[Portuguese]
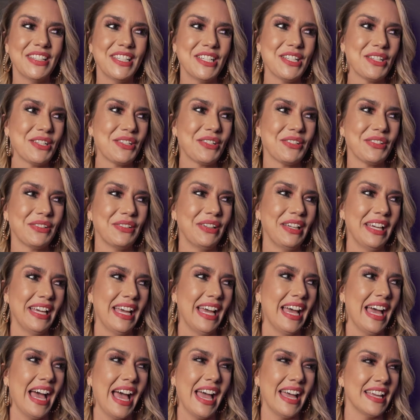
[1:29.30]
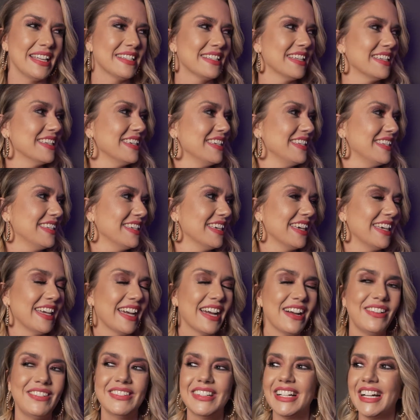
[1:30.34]
isso. Ai, essa gentinha é
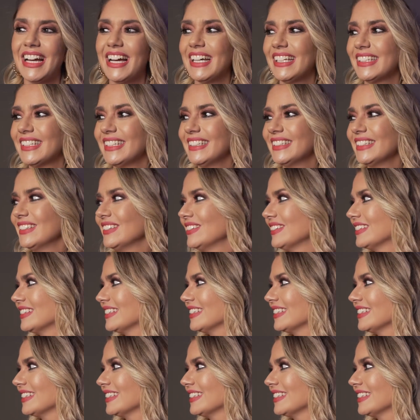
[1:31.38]
recalcada, né?